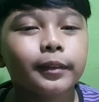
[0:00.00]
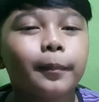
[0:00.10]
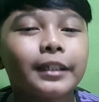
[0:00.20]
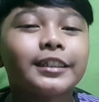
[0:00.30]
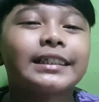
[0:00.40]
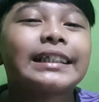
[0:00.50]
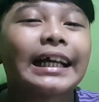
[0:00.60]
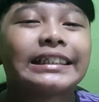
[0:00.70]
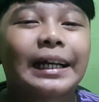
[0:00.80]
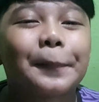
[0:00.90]

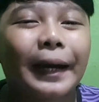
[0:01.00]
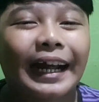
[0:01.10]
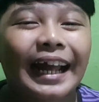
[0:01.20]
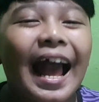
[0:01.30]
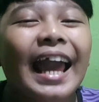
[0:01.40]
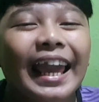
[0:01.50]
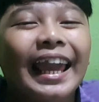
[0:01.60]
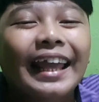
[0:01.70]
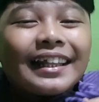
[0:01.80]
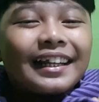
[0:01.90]
masustansyang
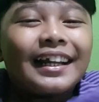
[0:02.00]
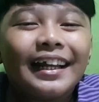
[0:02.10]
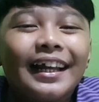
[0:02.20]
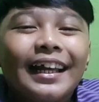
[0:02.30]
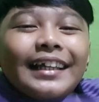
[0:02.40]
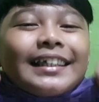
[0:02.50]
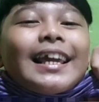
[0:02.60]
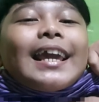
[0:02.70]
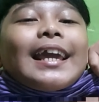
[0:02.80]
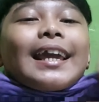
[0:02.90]
pagkain.
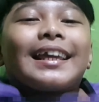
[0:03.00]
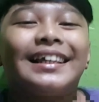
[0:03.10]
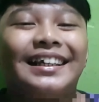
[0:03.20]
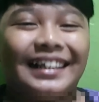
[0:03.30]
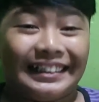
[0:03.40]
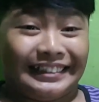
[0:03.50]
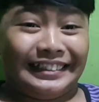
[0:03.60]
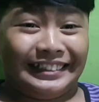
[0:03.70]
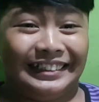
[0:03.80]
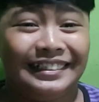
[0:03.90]
Yay!
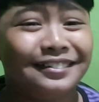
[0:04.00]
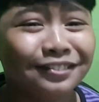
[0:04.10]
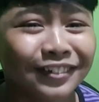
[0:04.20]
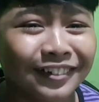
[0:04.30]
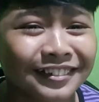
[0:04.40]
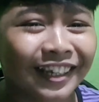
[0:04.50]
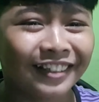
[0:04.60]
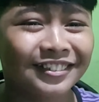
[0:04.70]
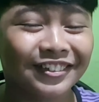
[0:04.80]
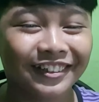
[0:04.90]
No,
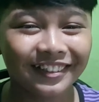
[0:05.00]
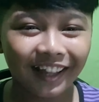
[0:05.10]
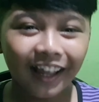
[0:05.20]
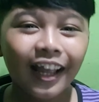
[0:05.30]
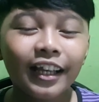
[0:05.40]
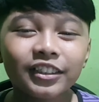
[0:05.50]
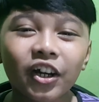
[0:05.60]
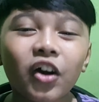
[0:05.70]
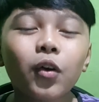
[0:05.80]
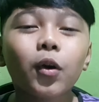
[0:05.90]
censored. So,
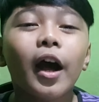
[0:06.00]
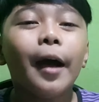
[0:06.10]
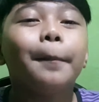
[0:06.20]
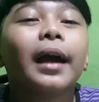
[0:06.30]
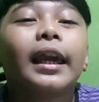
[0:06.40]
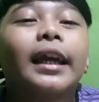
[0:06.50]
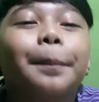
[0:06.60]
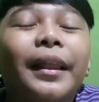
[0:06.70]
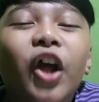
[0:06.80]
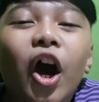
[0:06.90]

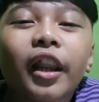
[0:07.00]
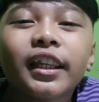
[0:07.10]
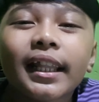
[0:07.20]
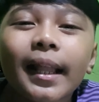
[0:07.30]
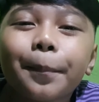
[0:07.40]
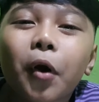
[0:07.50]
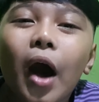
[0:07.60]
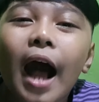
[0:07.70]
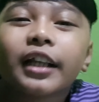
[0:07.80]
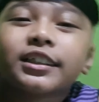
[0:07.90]
makikipanoorin nyo na po
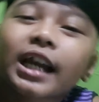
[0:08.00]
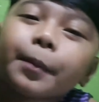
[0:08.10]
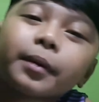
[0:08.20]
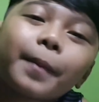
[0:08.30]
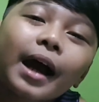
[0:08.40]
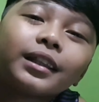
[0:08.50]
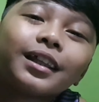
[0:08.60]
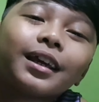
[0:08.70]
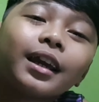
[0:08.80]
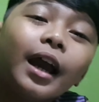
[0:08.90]
ang Chubby
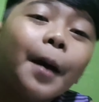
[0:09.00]
Bunny.